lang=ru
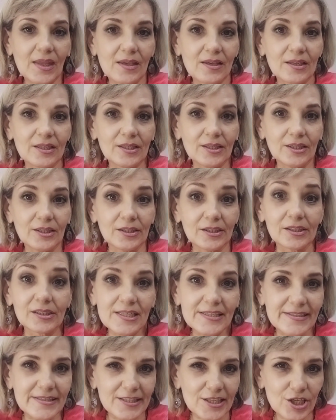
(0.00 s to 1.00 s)
и
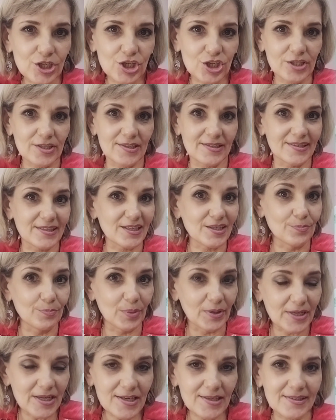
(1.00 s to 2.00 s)
эластичность, и
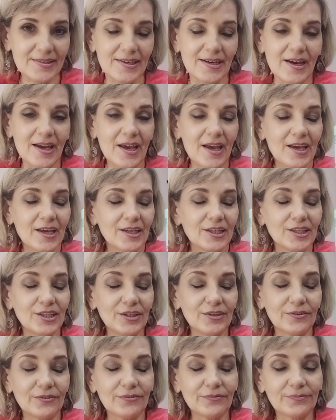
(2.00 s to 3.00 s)
блеск,
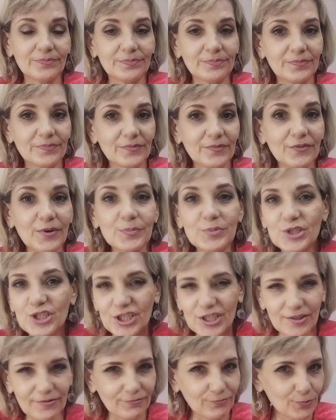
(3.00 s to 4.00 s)
и
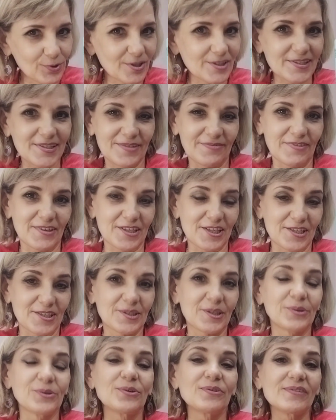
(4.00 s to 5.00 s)
вообще волосы ваши
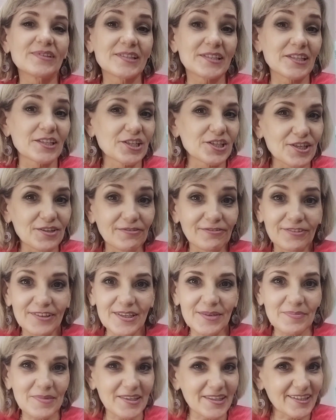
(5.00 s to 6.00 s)
становятся
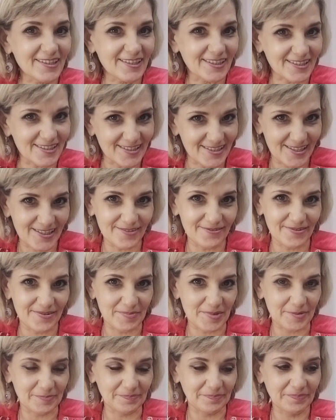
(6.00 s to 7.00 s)
живыми и
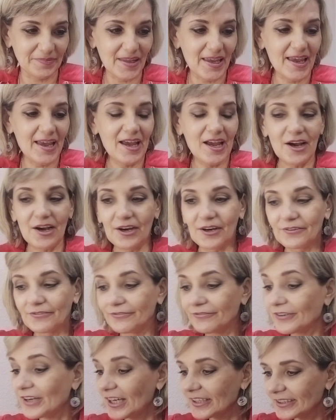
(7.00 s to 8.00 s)
красивыми. А,
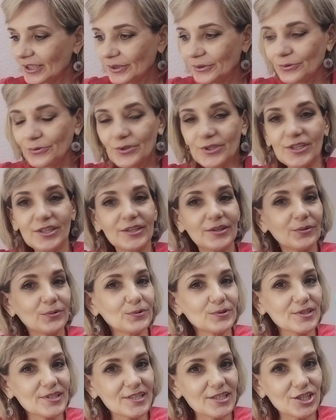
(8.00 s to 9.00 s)
в каталоге
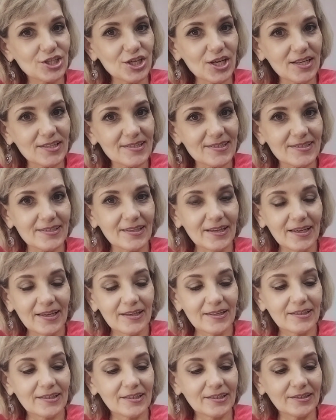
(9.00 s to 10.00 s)
он сейчас
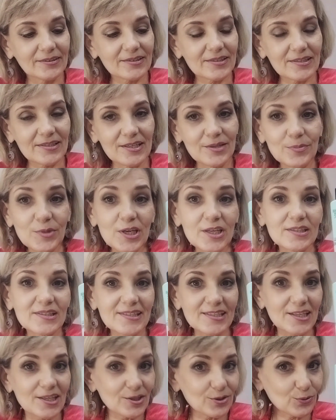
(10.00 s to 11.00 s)
э, имеет
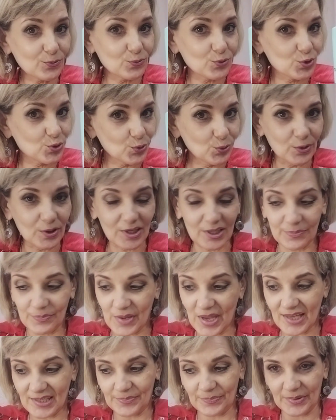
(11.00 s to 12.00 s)
скидку
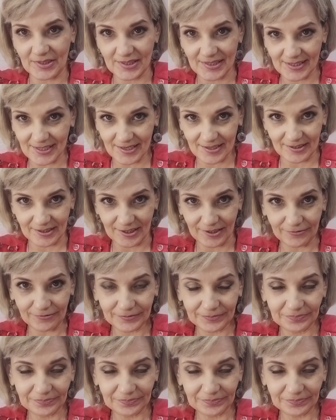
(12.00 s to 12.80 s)
45%,